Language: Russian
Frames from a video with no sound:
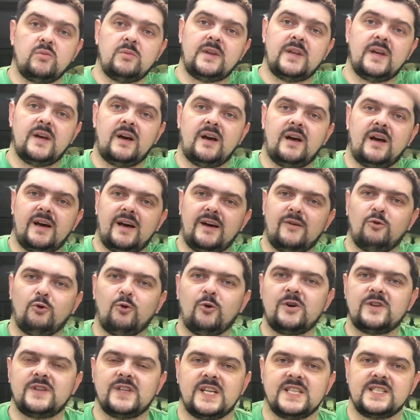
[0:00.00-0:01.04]
у меня
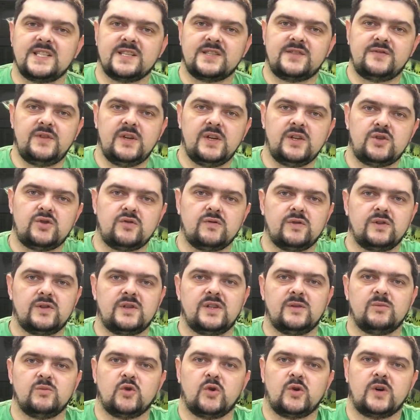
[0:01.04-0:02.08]
окна засвечивают
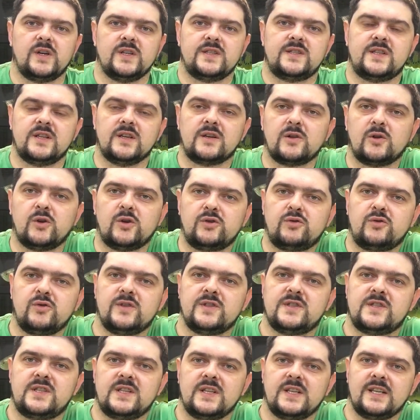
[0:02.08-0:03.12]
немного стекло, то
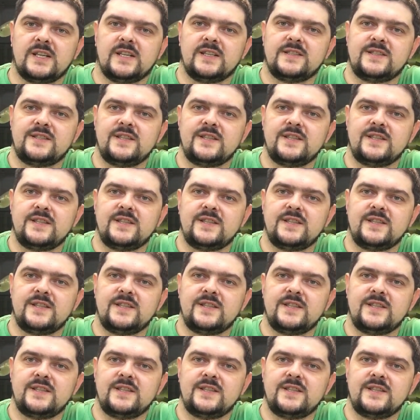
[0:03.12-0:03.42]
есть э,